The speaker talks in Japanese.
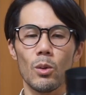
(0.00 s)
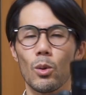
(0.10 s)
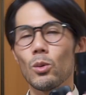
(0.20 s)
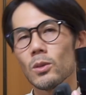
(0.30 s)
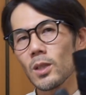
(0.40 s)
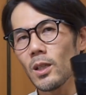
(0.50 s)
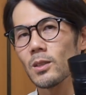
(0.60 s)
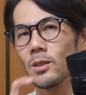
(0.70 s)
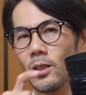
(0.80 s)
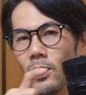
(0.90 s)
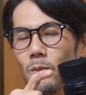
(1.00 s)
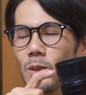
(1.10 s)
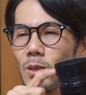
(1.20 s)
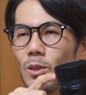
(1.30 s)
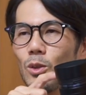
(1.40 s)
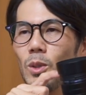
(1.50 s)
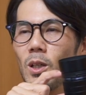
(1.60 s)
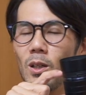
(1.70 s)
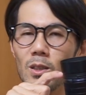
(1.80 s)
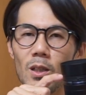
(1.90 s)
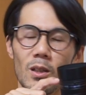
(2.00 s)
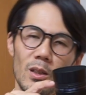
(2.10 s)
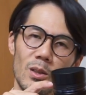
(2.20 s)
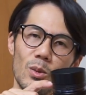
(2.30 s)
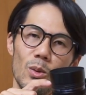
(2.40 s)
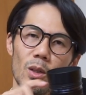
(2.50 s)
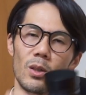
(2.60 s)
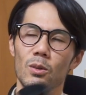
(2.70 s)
このサイズなら別に首から下げていこうが、